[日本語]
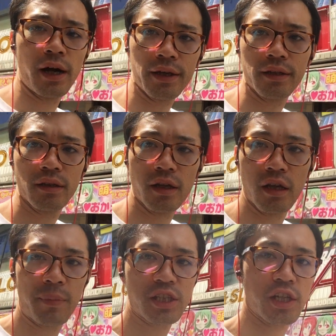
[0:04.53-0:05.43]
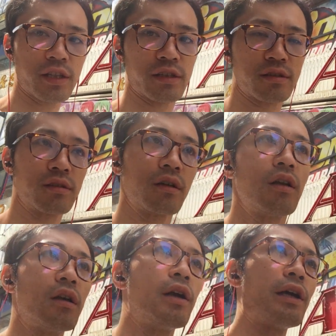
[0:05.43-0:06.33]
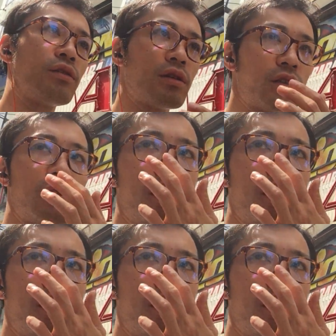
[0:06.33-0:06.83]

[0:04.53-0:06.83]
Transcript: はいえー、パチャです。えっ、ー、とです